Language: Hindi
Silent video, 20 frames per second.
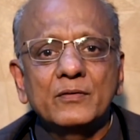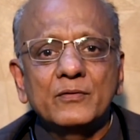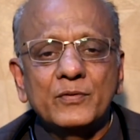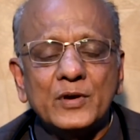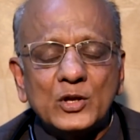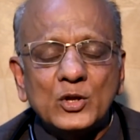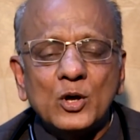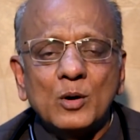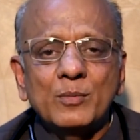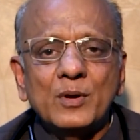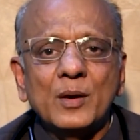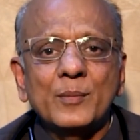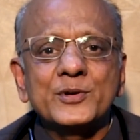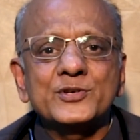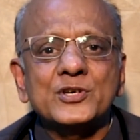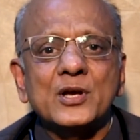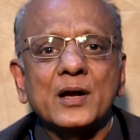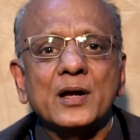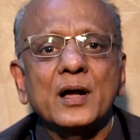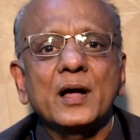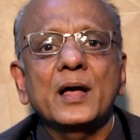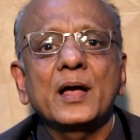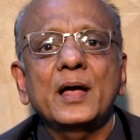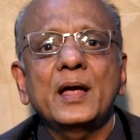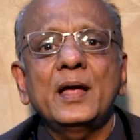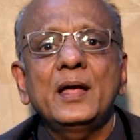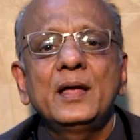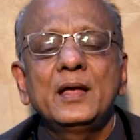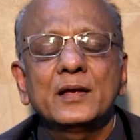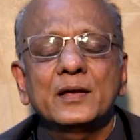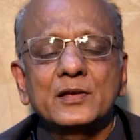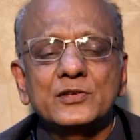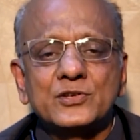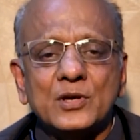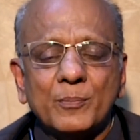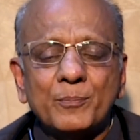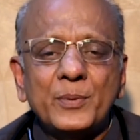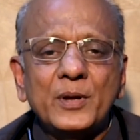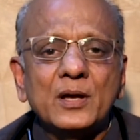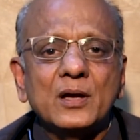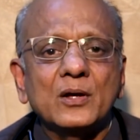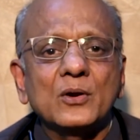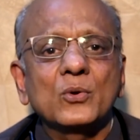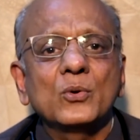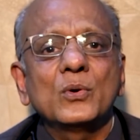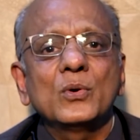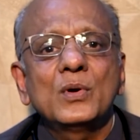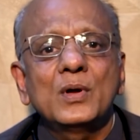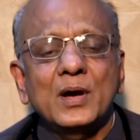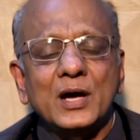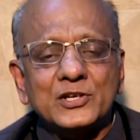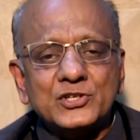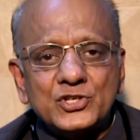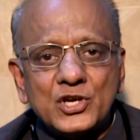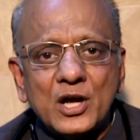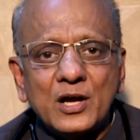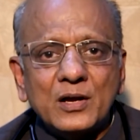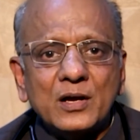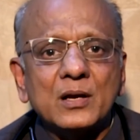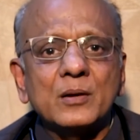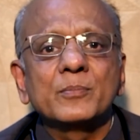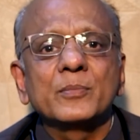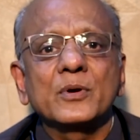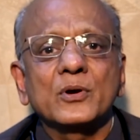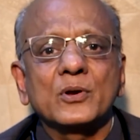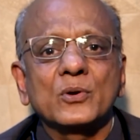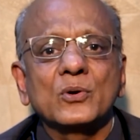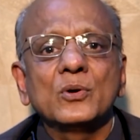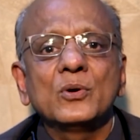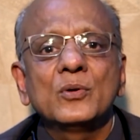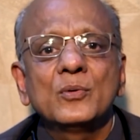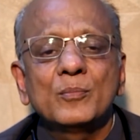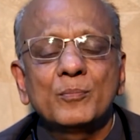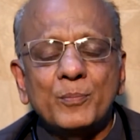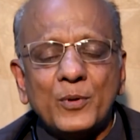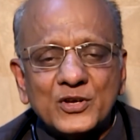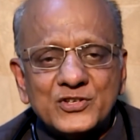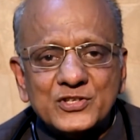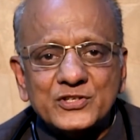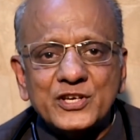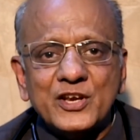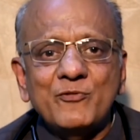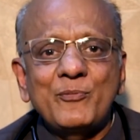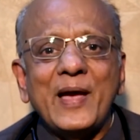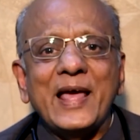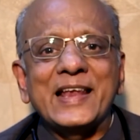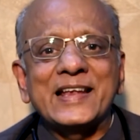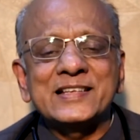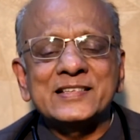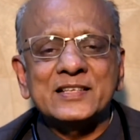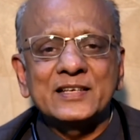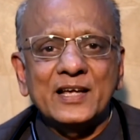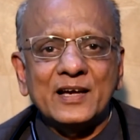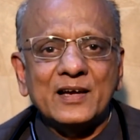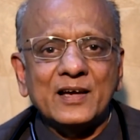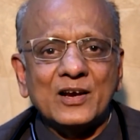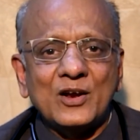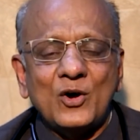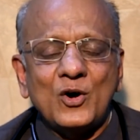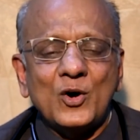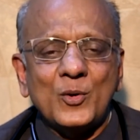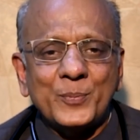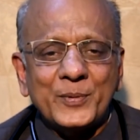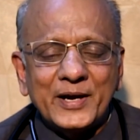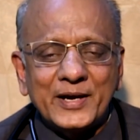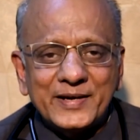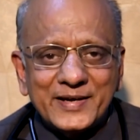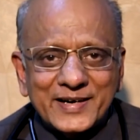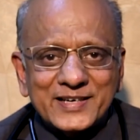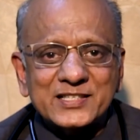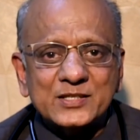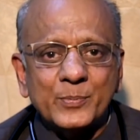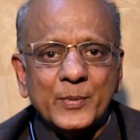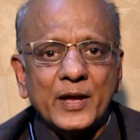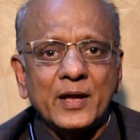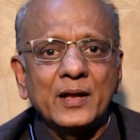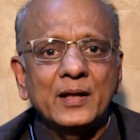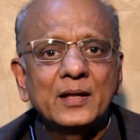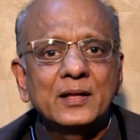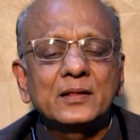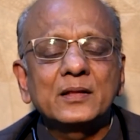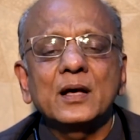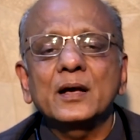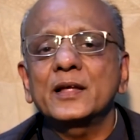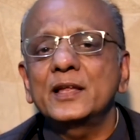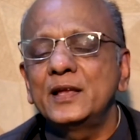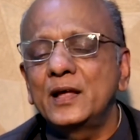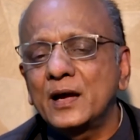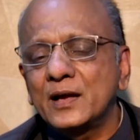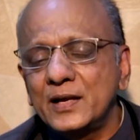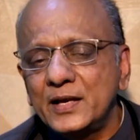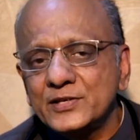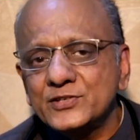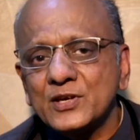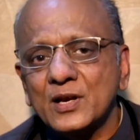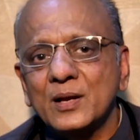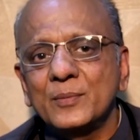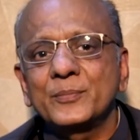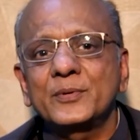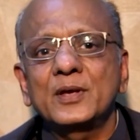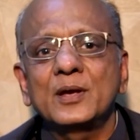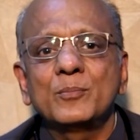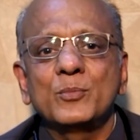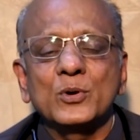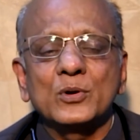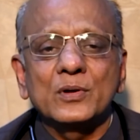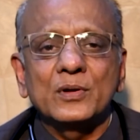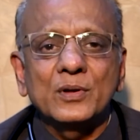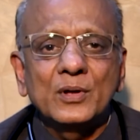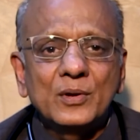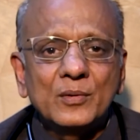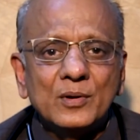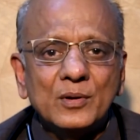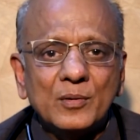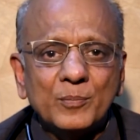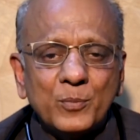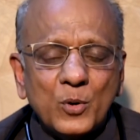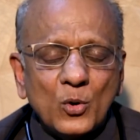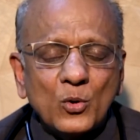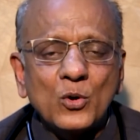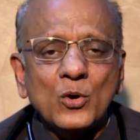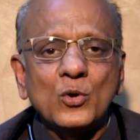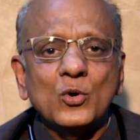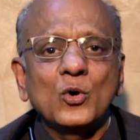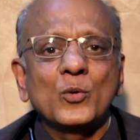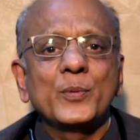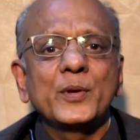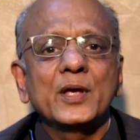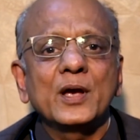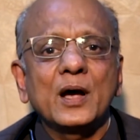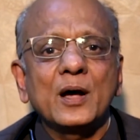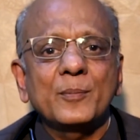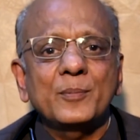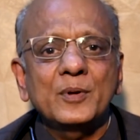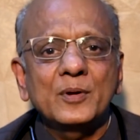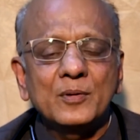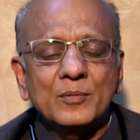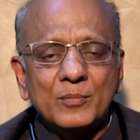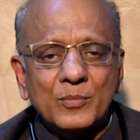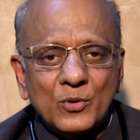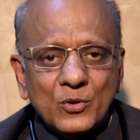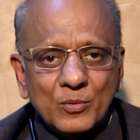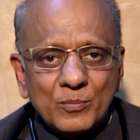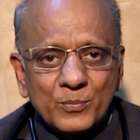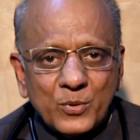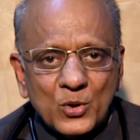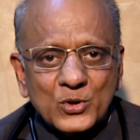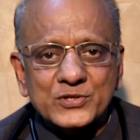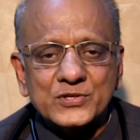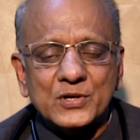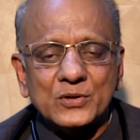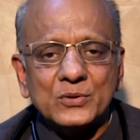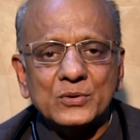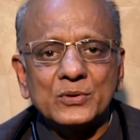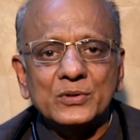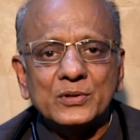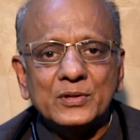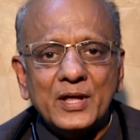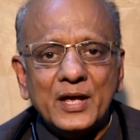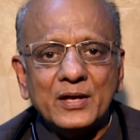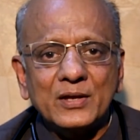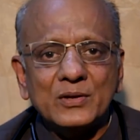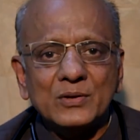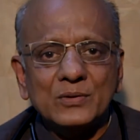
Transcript: वेदों में हमेशा कहा है कि जब भी करो अच्छा कर्म करो पॉजिटिव बैलेंस लेकर आओ अपने डेट्स में ताकि अगले जन्म के भोगों को भी आप भोग सको थैंक